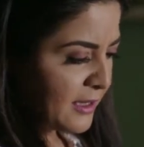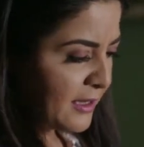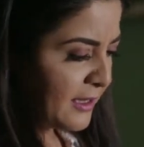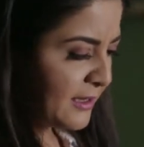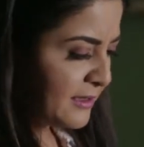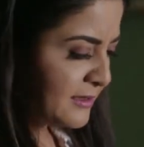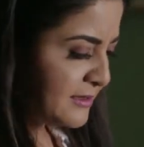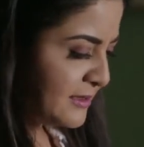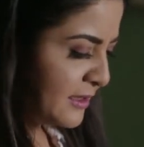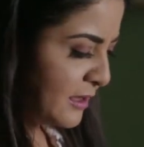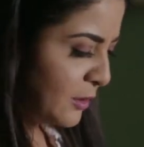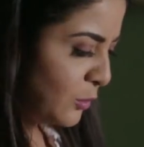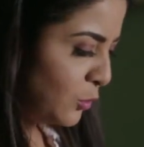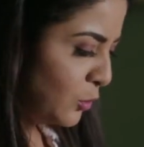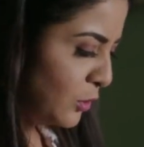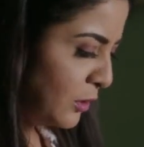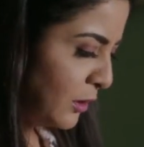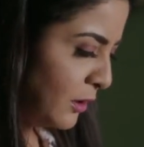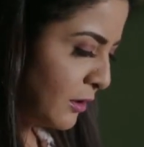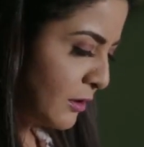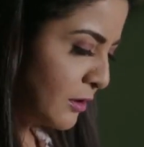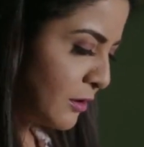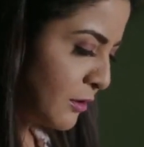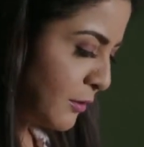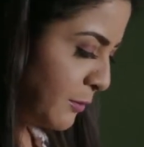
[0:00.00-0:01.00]
ادي اول
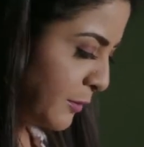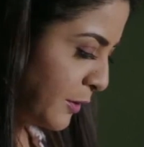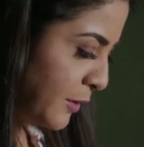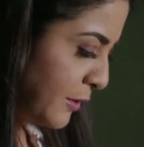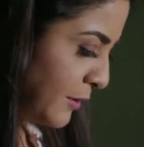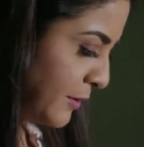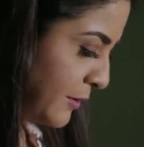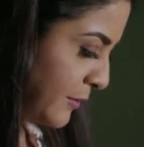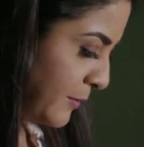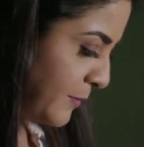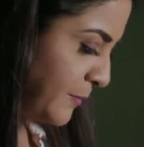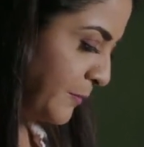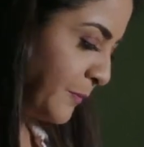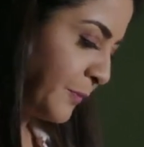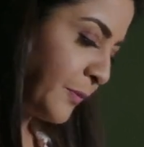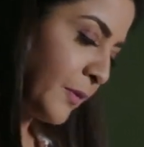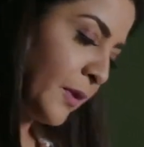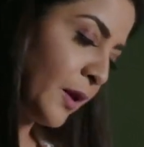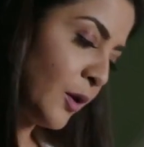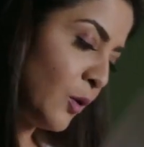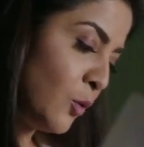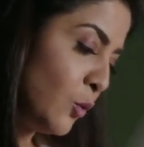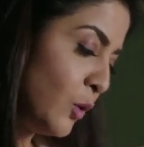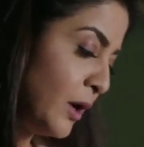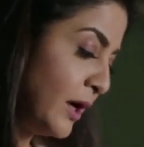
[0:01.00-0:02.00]
غرامه
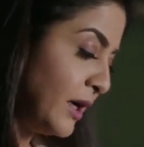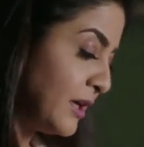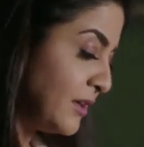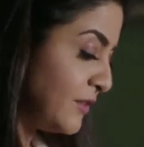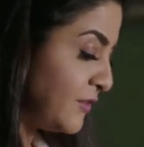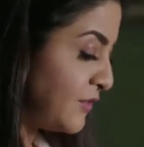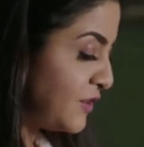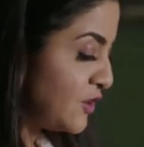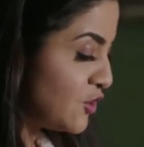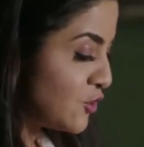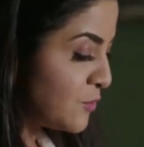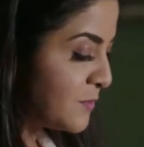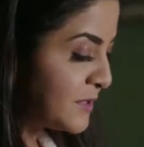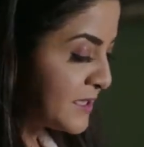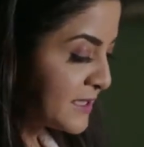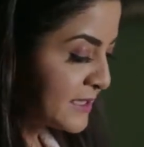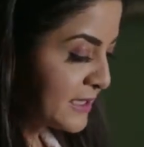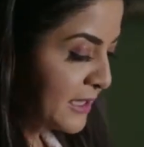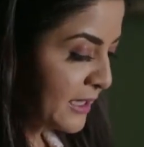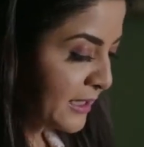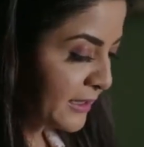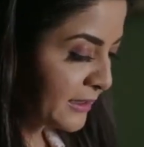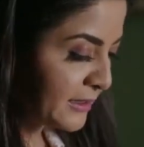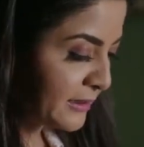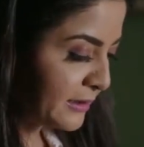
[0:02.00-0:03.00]
واحد فيش
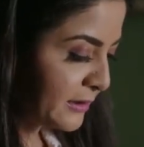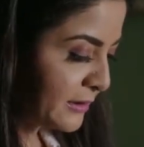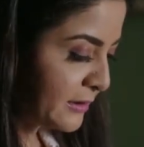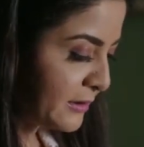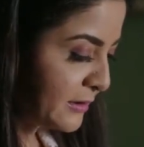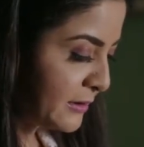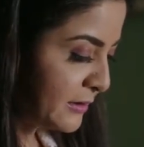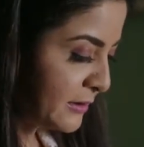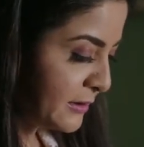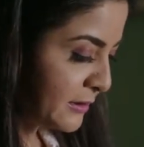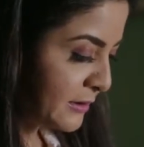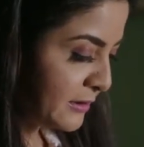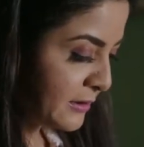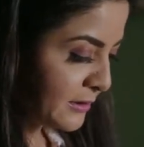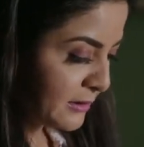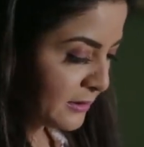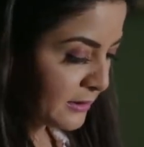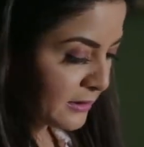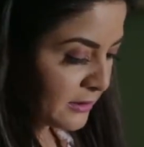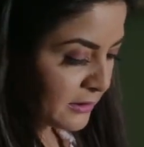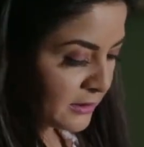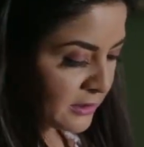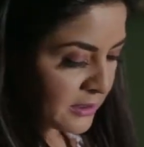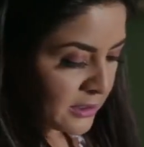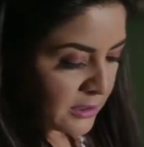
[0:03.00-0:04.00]
مستعجل
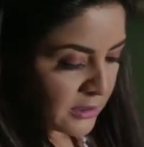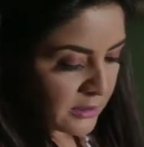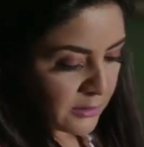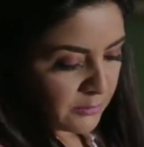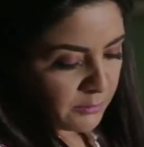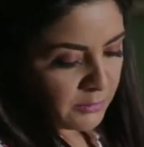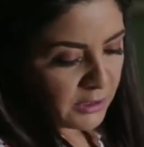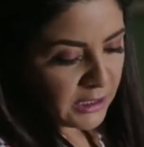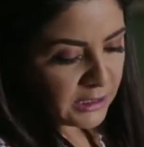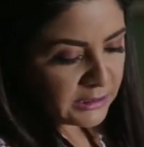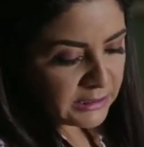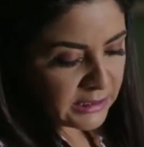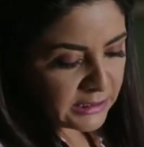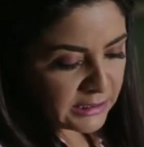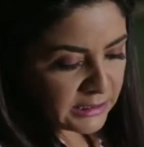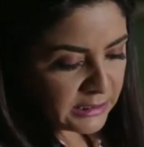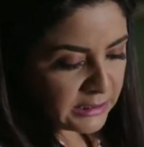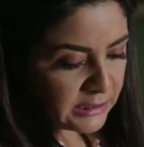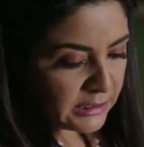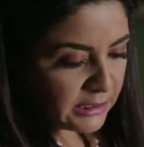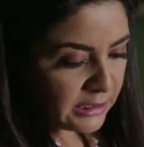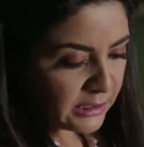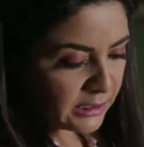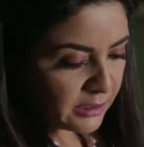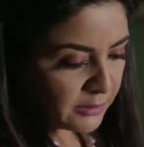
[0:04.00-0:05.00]
محتاجين
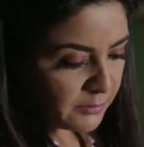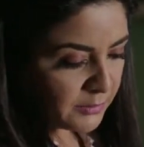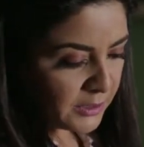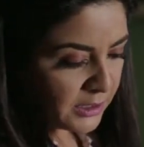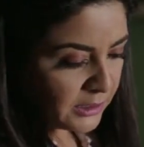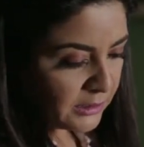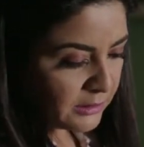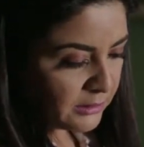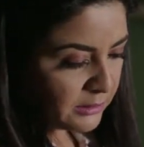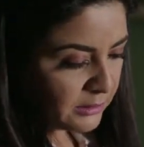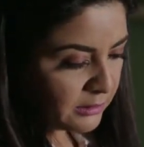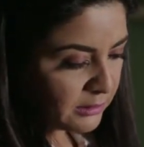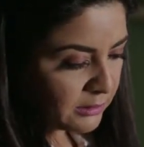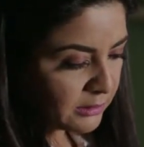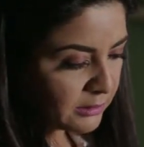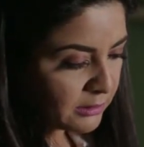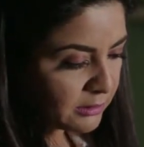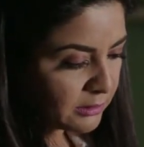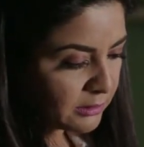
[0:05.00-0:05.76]
ايه كمان